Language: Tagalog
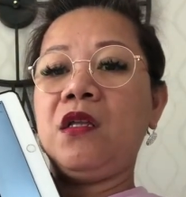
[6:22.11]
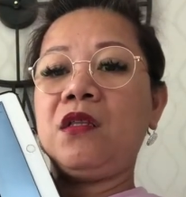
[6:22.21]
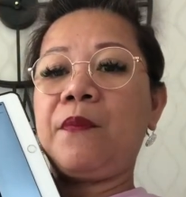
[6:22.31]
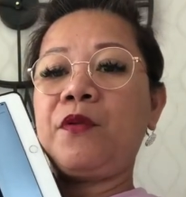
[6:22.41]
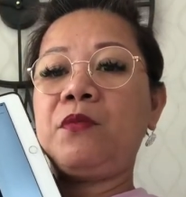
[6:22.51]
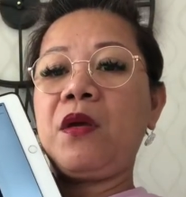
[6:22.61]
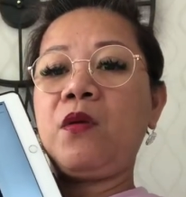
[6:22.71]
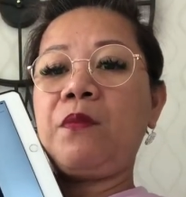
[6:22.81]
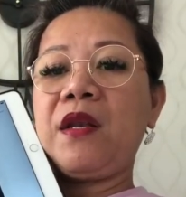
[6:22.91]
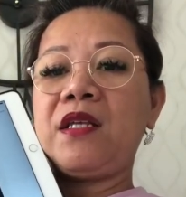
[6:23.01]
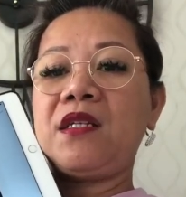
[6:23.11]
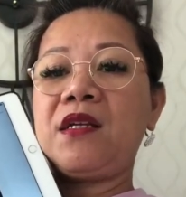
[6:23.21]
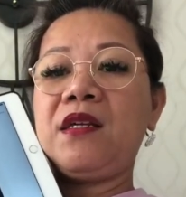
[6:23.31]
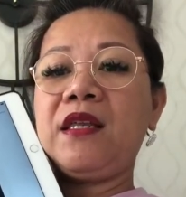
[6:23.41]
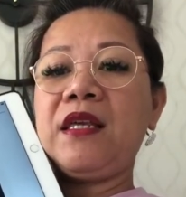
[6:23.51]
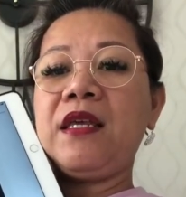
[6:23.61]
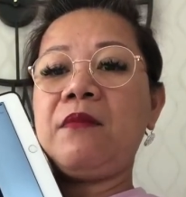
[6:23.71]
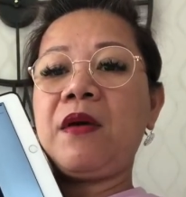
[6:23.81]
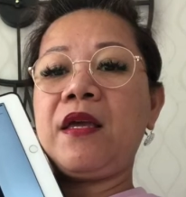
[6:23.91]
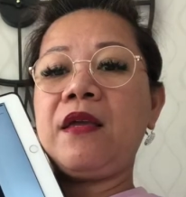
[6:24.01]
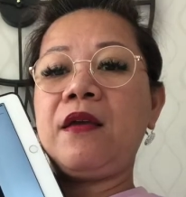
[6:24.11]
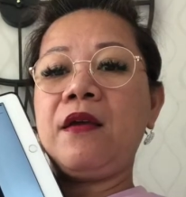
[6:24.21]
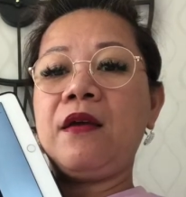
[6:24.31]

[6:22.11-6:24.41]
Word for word: Tapos, mayroon pala siyang green. May,